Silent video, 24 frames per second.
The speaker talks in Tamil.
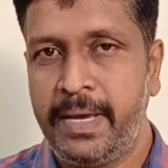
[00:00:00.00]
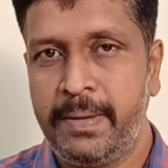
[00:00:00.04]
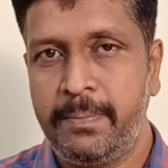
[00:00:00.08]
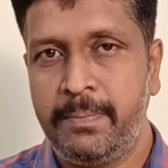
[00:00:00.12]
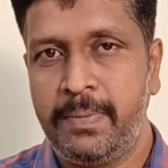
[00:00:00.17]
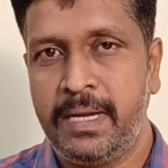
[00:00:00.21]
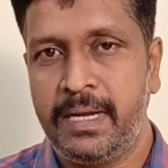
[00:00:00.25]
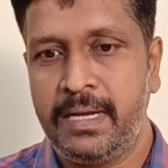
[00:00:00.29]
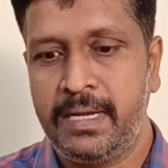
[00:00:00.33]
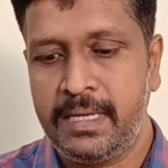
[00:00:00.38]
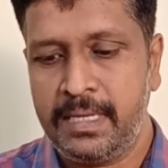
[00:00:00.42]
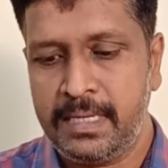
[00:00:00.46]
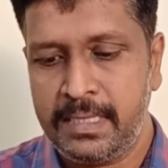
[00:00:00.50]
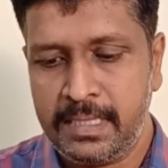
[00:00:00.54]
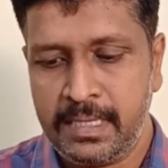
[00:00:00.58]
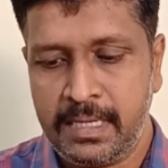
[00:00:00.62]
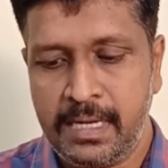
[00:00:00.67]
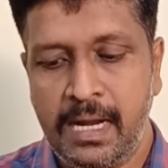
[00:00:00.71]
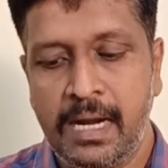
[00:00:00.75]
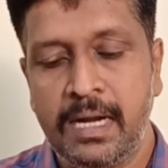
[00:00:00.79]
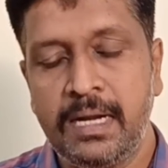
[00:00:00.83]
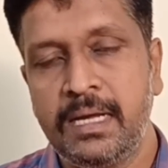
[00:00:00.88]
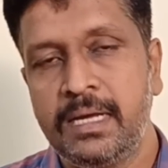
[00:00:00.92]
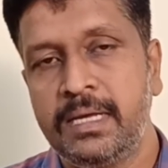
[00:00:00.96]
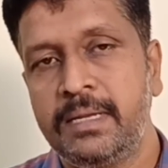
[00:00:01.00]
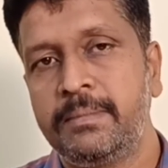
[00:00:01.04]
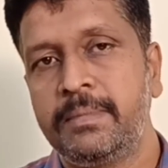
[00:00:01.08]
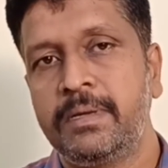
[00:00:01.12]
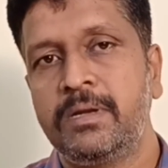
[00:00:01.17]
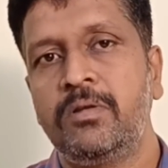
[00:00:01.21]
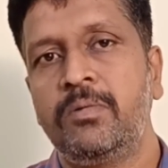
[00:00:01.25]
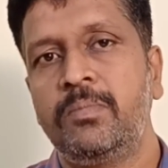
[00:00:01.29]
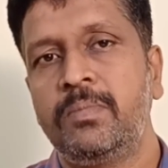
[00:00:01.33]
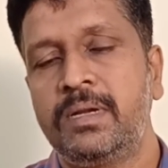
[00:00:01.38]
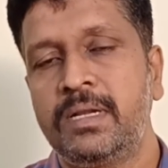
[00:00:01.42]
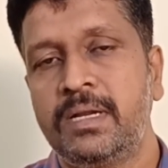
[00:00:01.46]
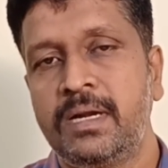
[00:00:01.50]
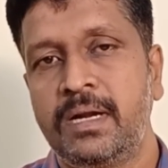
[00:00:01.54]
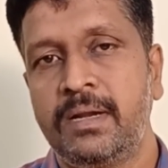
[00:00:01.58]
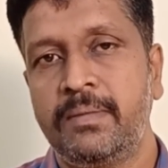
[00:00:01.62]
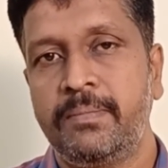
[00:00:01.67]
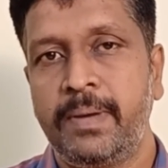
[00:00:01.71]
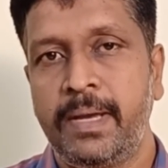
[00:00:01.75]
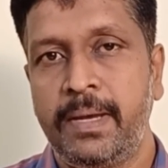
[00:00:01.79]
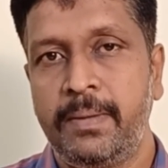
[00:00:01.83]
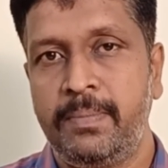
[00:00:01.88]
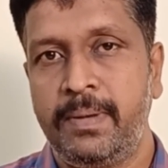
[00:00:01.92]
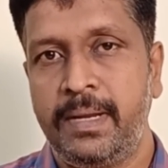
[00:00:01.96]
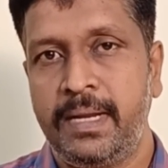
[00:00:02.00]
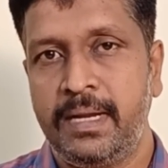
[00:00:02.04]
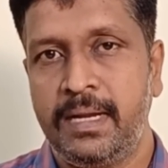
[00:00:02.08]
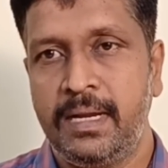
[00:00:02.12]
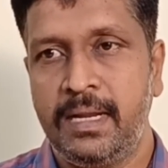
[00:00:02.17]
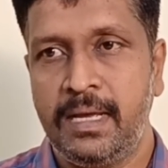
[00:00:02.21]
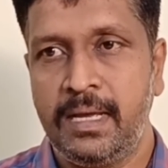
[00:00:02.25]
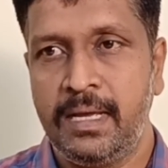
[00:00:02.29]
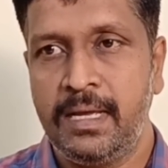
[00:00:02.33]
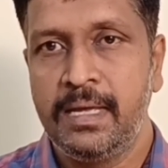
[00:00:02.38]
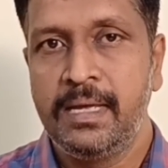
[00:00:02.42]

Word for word: பைப்லைன் இந்த நாலாயிரம் கிலோமீட்டருக்கான பைப்லைனில்